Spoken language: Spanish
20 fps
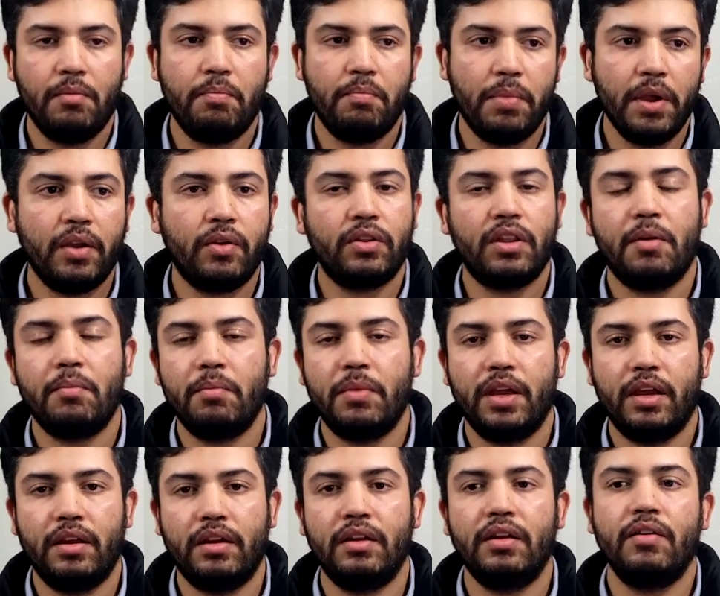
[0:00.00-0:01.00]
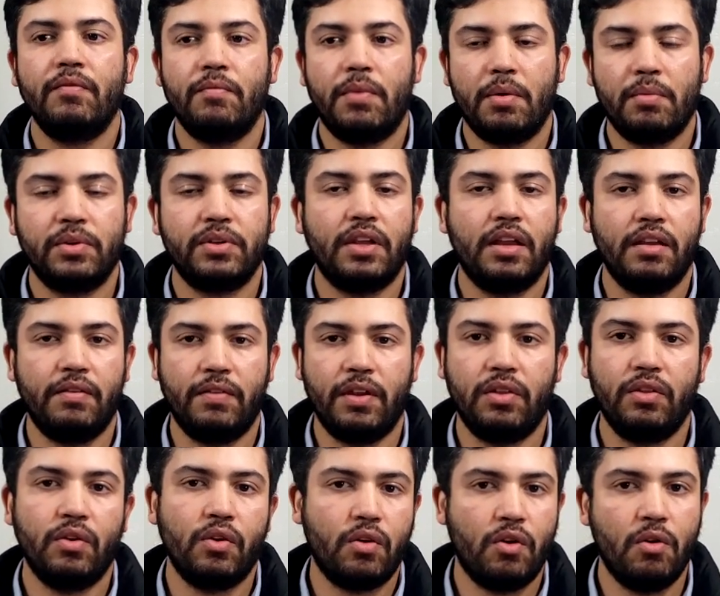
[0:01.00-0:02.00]
pero también vamos a ir
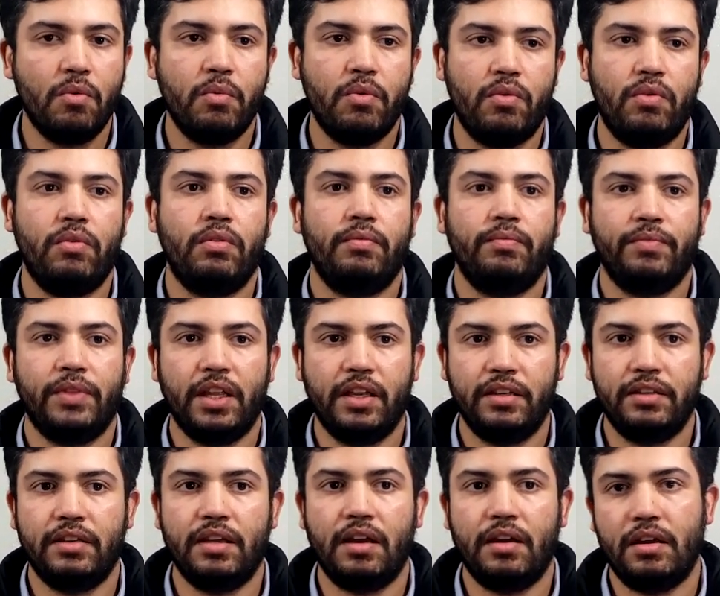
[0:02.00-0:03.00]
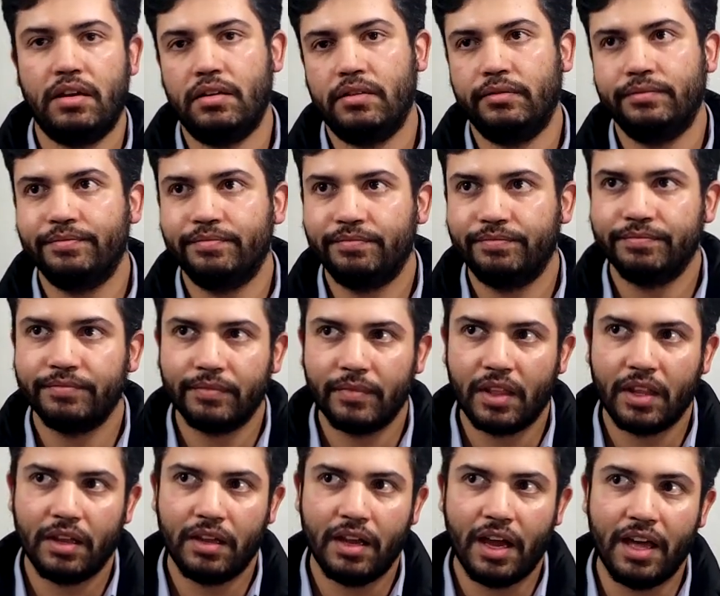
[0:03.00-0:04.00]
viendo cómo esa
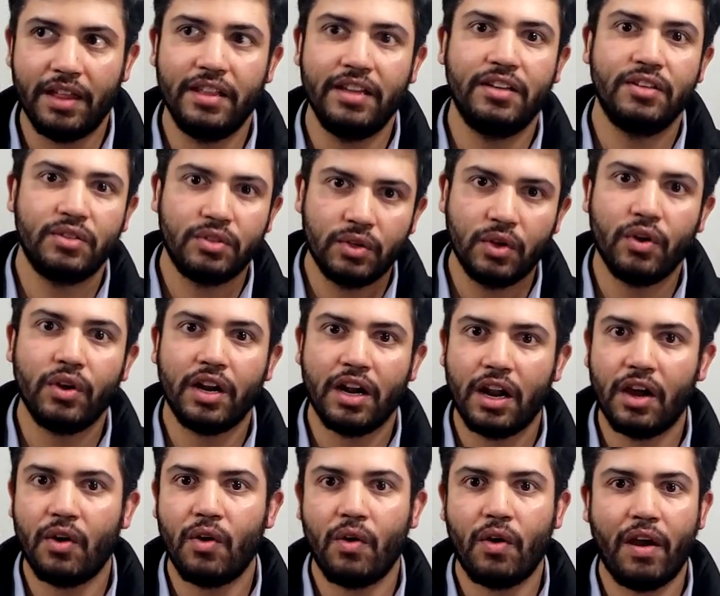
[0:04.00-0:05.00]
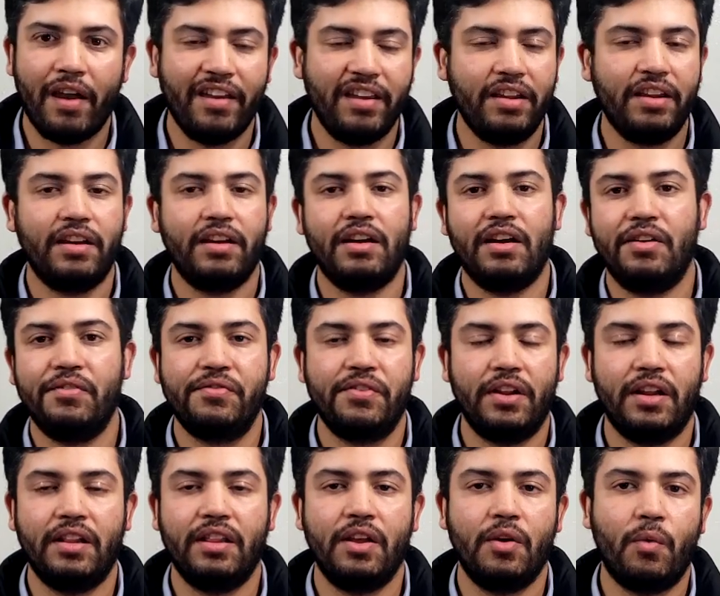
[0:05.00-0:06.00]
adicción a la cocaína, al
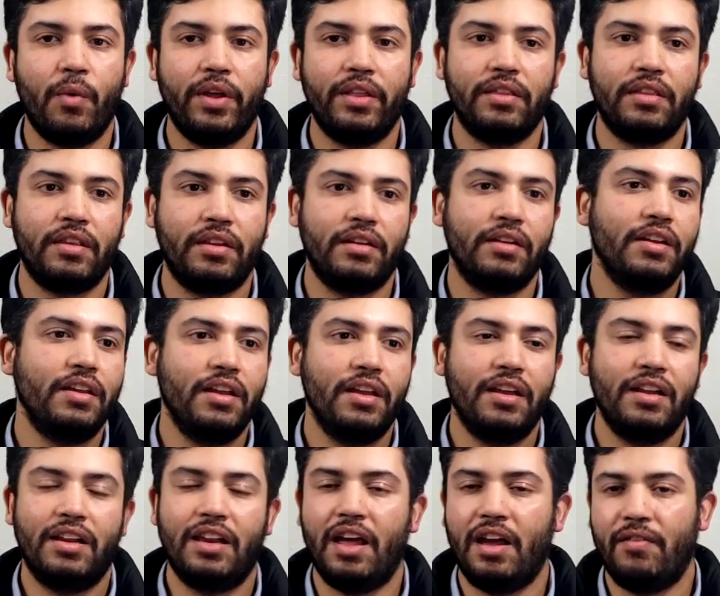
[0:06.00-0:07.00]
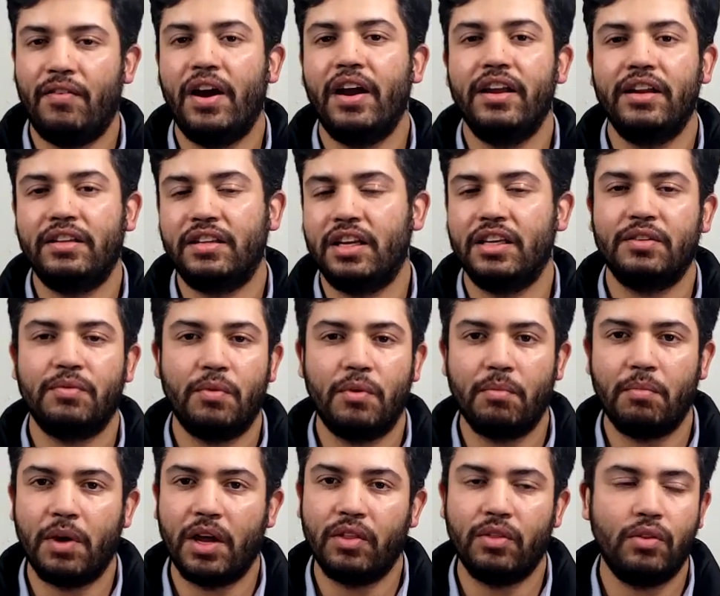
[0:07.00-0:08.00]
final de cuentas, la va a ir
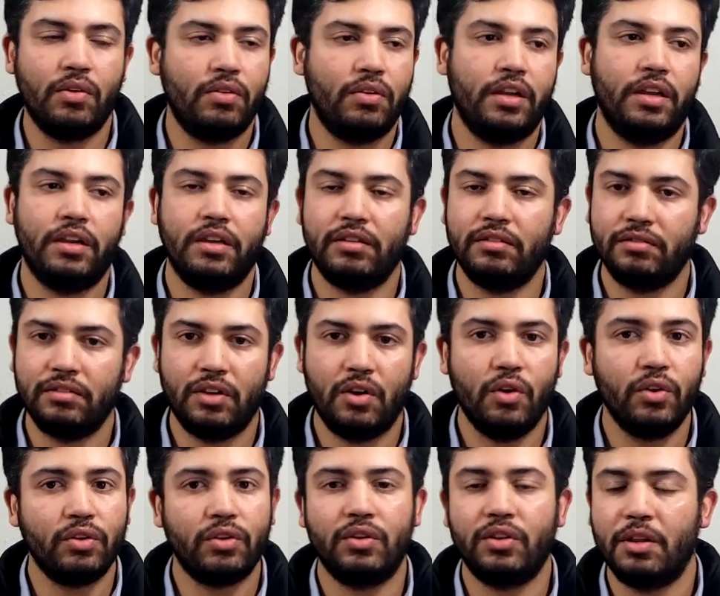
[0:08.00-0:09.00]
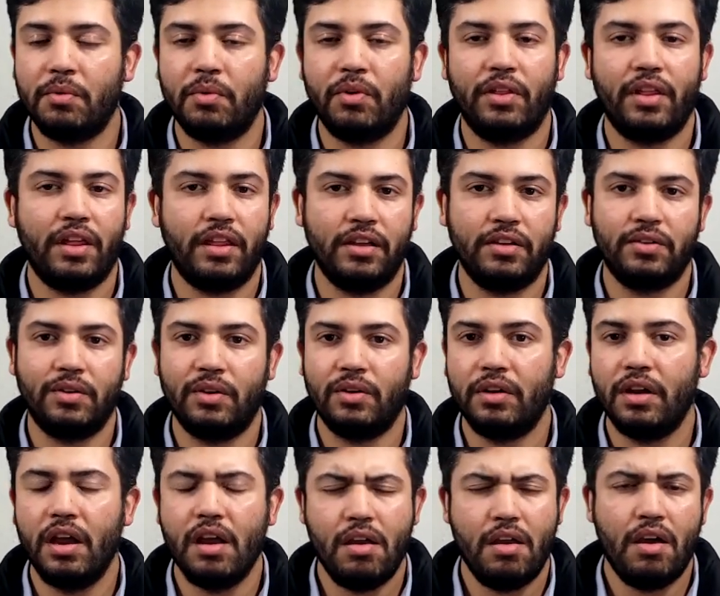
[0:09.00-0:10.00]
transformando en otro tipo de adicción
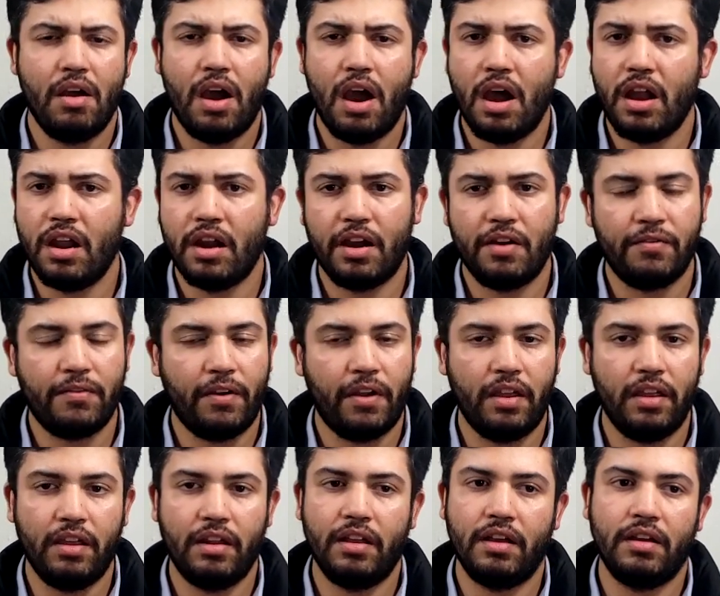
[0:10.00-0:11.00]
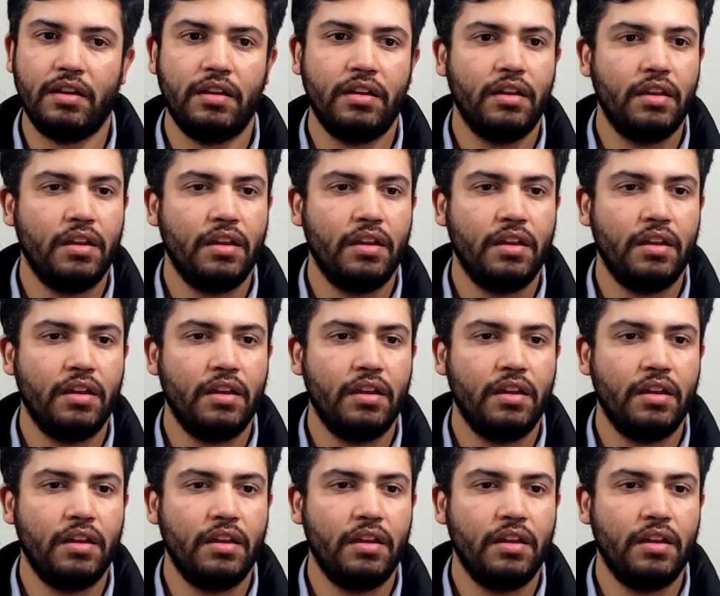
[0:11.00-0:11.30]
a la cafeína,